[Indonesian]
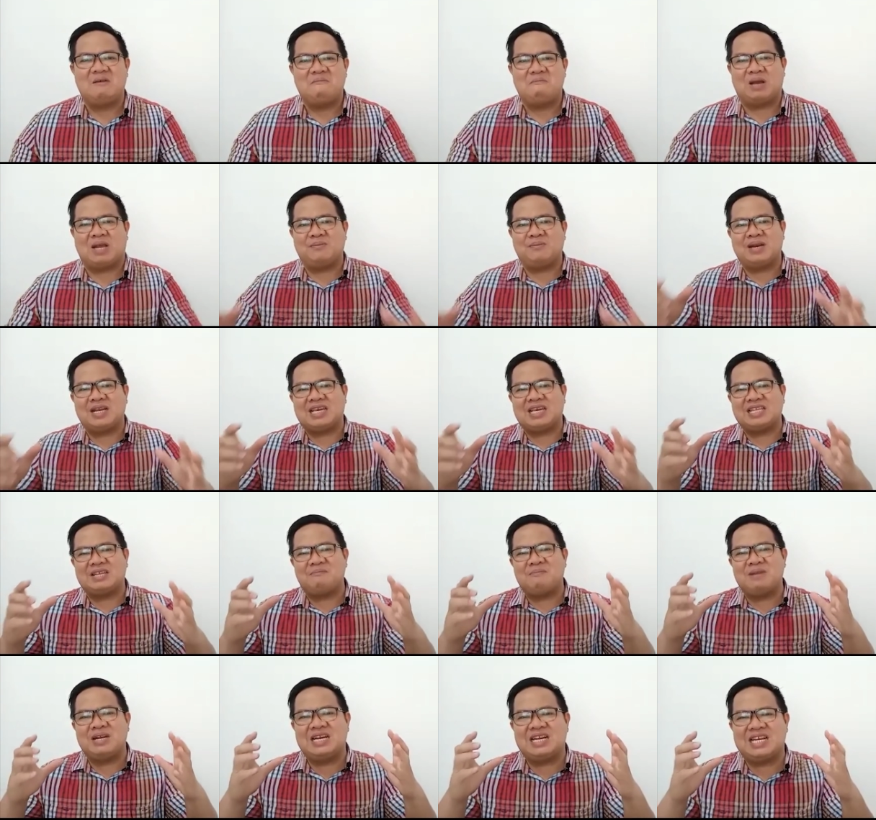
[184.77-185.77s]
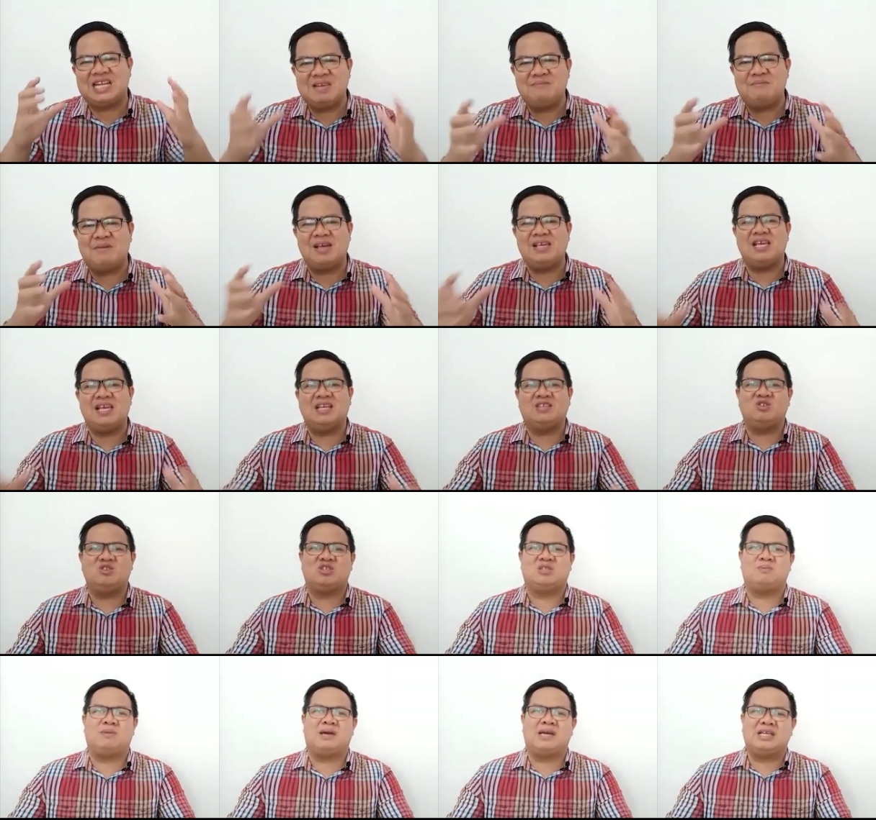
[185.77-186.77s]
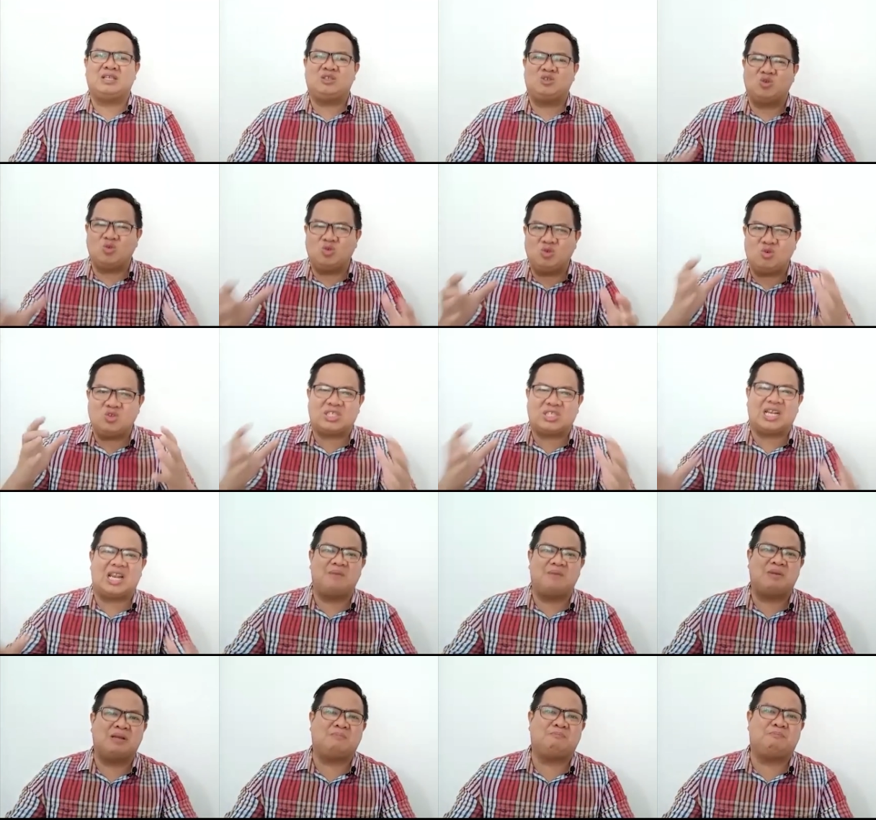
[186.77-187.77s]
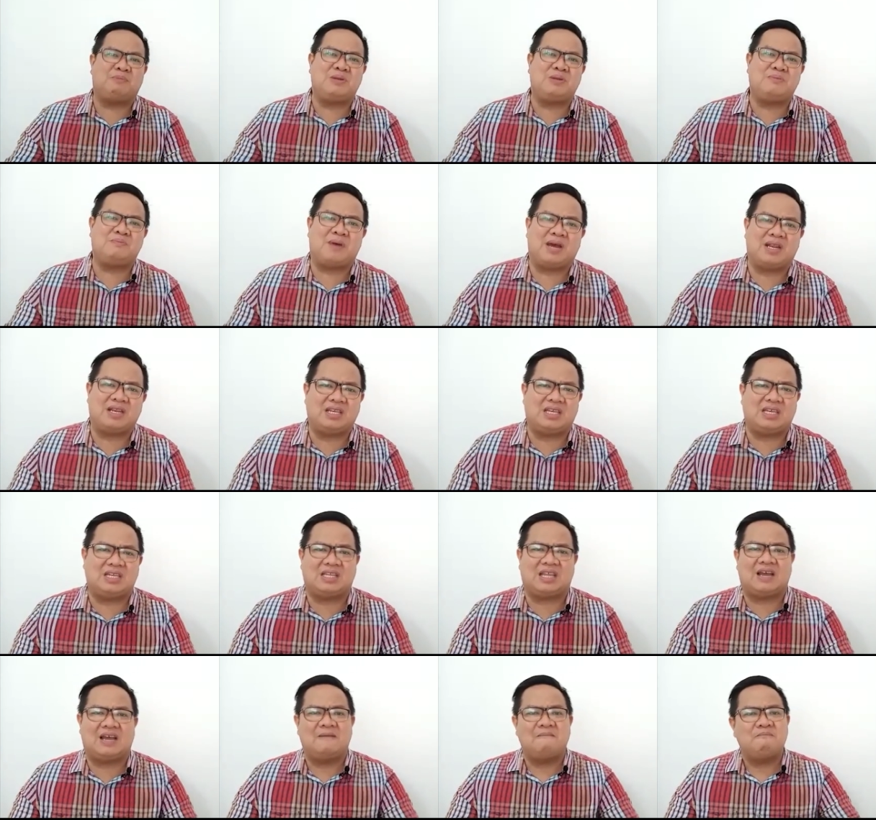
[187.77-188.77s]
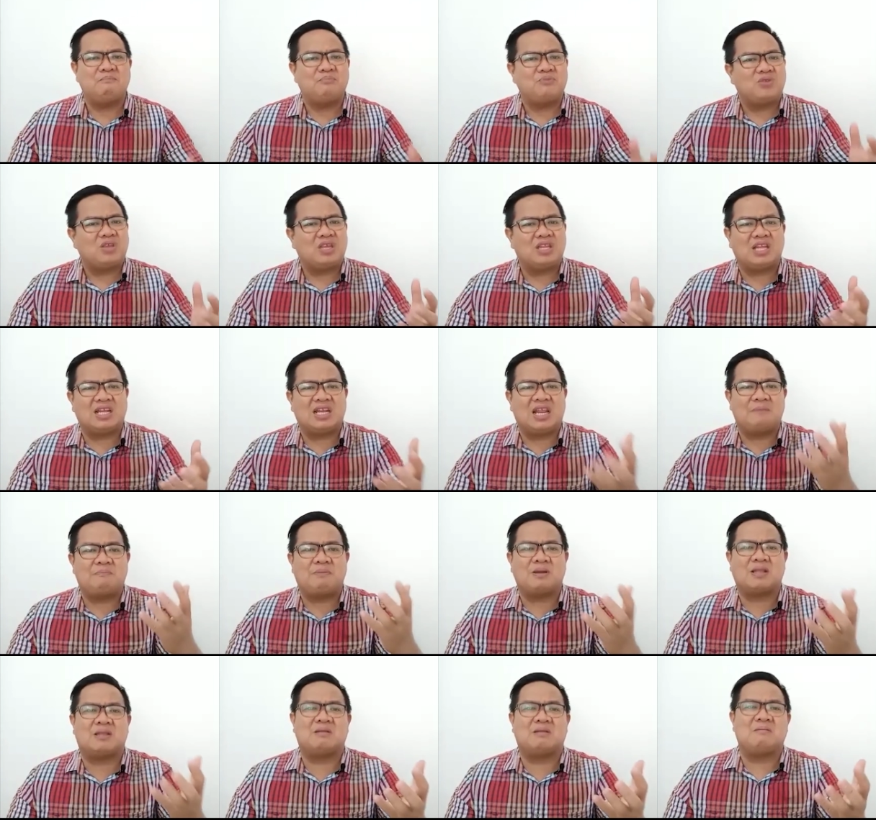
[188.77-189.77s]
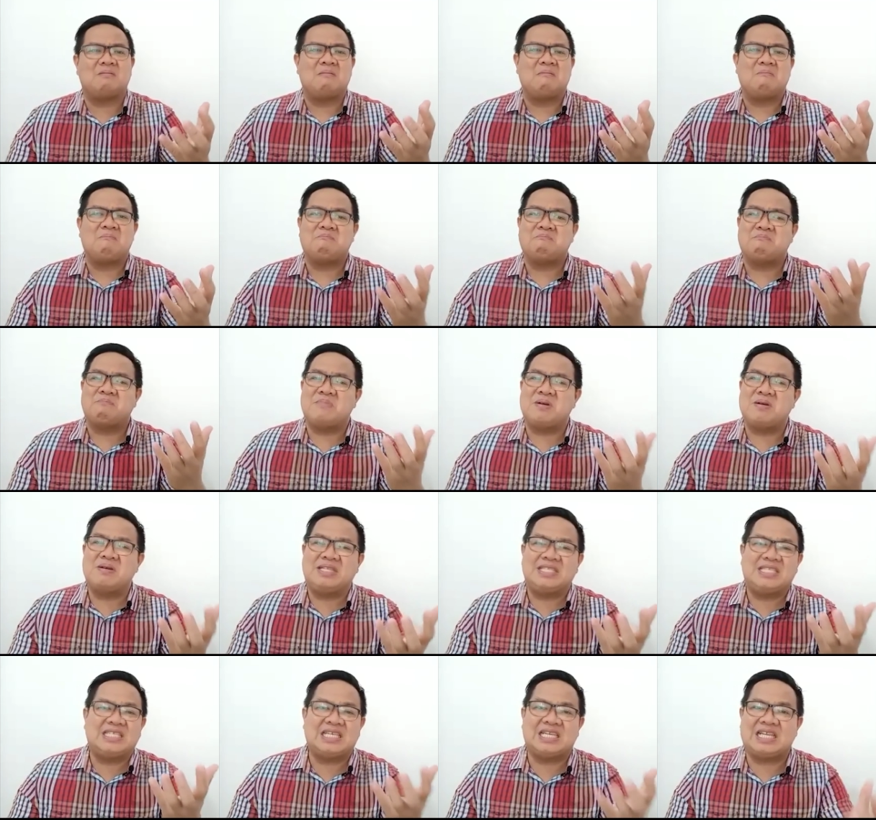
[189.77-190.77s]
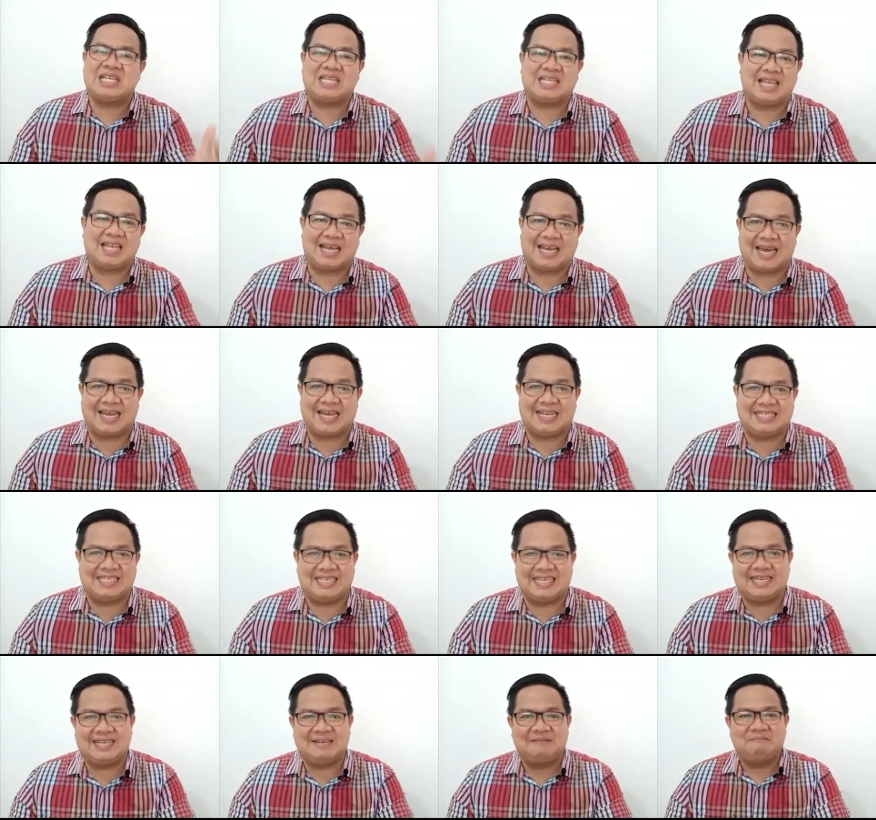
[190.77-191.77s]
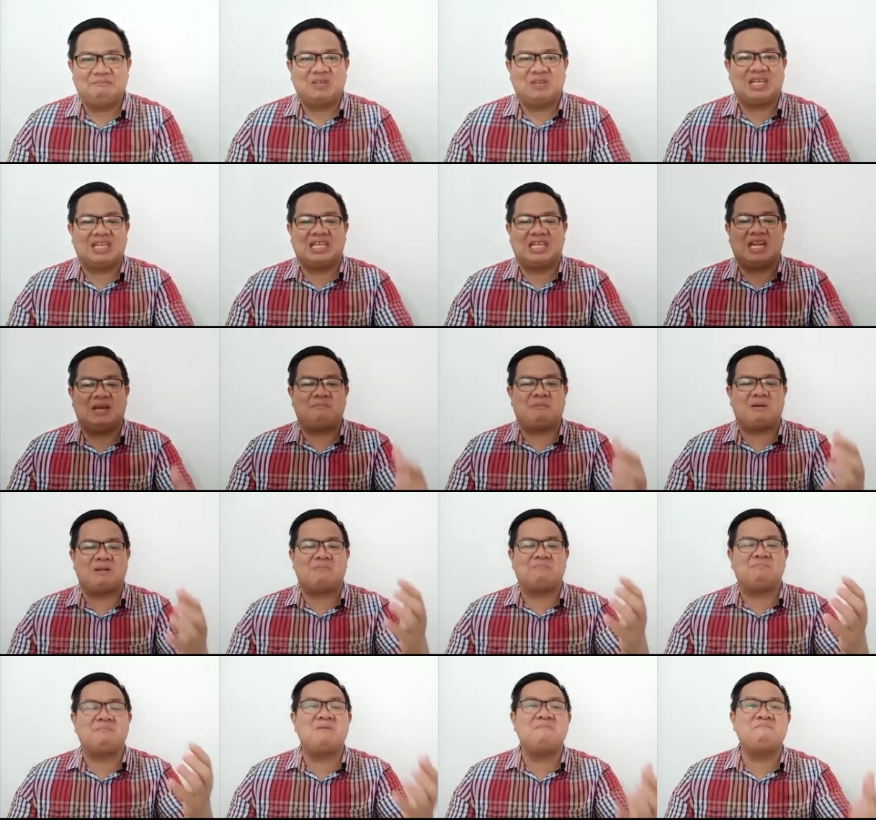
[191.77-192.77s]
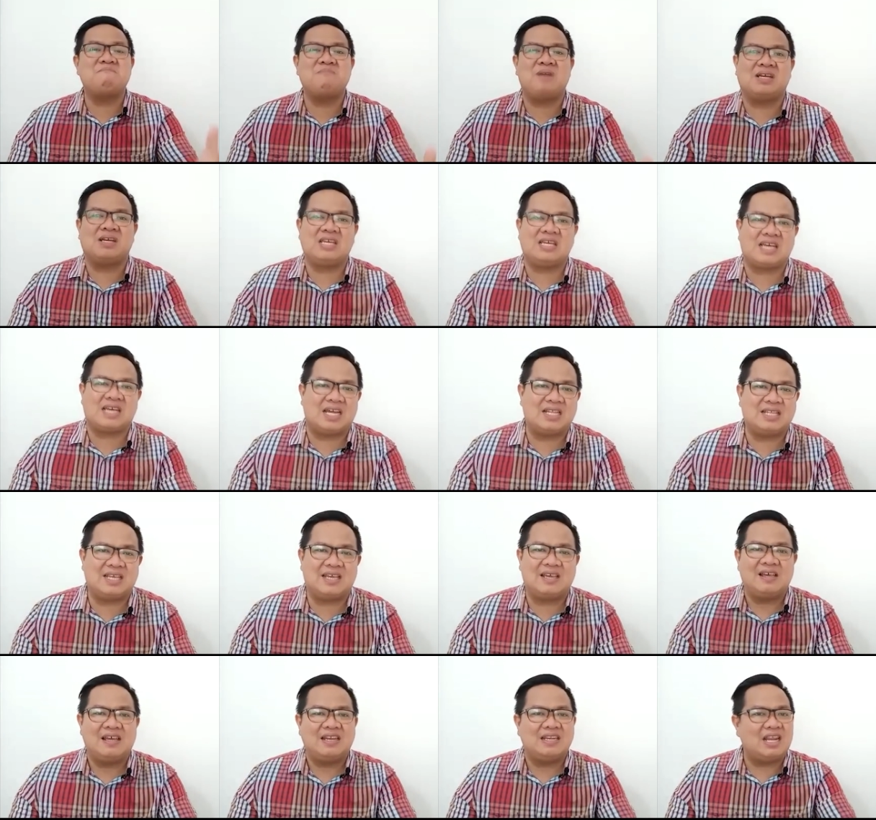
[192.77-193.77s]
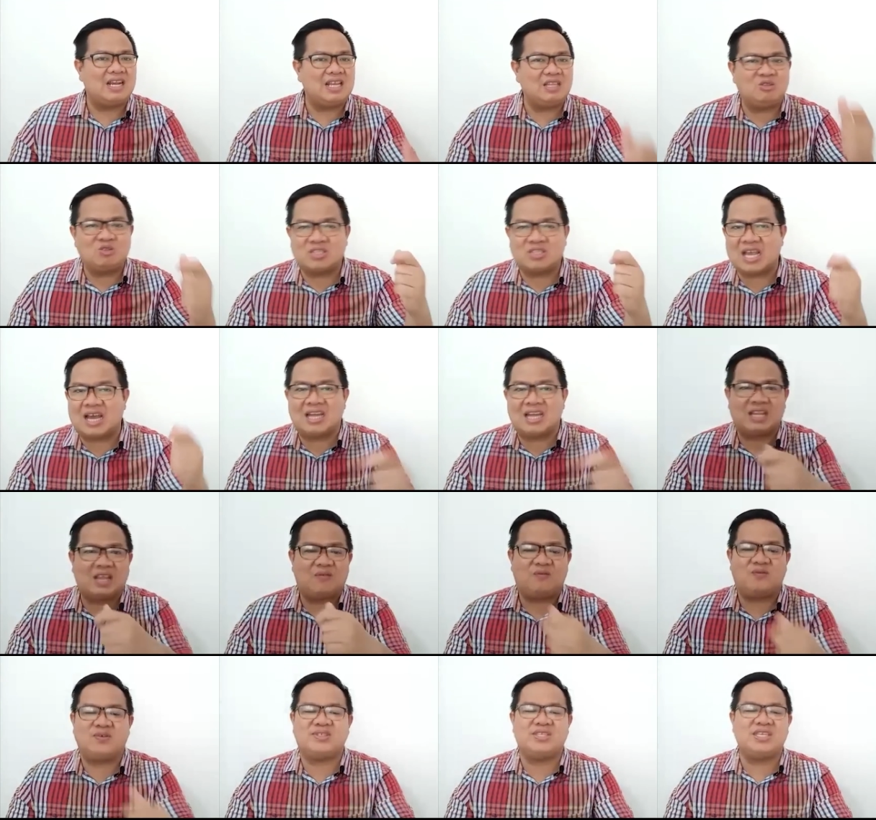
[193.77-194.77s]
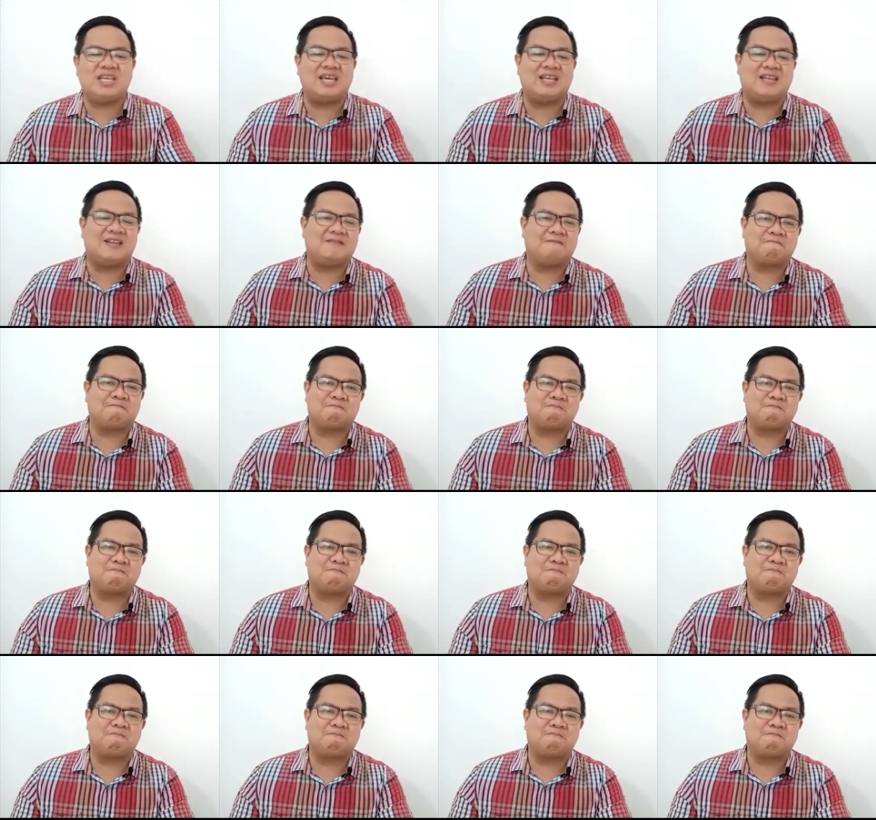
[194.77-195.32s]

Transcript: Bagaimana kita menerima Yesus sebagai juru selamat pribadi kita. Kita dapat menceritakannya kita dapat membagikannya dan itu sangat efisien.